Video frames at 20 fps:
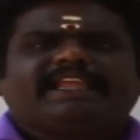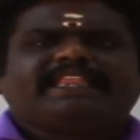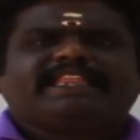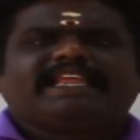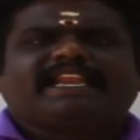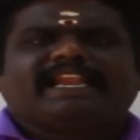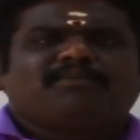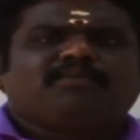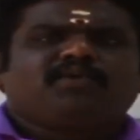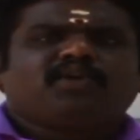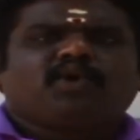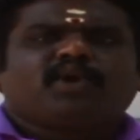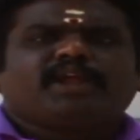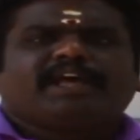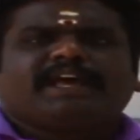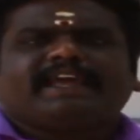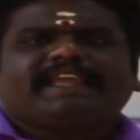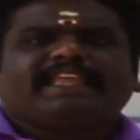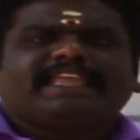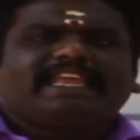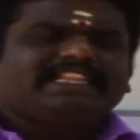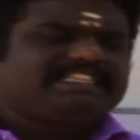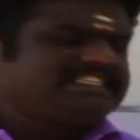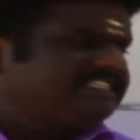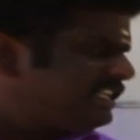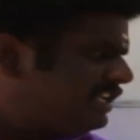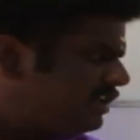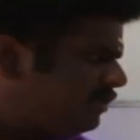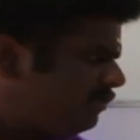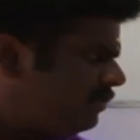இந்த நம்பரோட
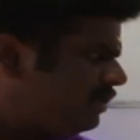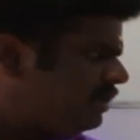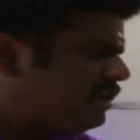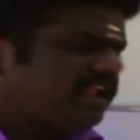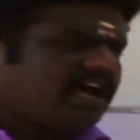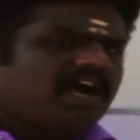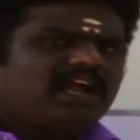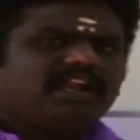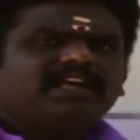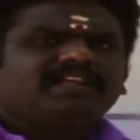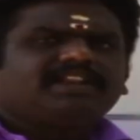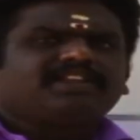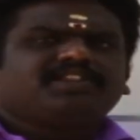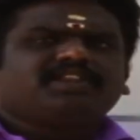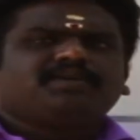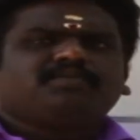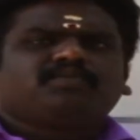எல்சிஎம் நாலாயிரத்தி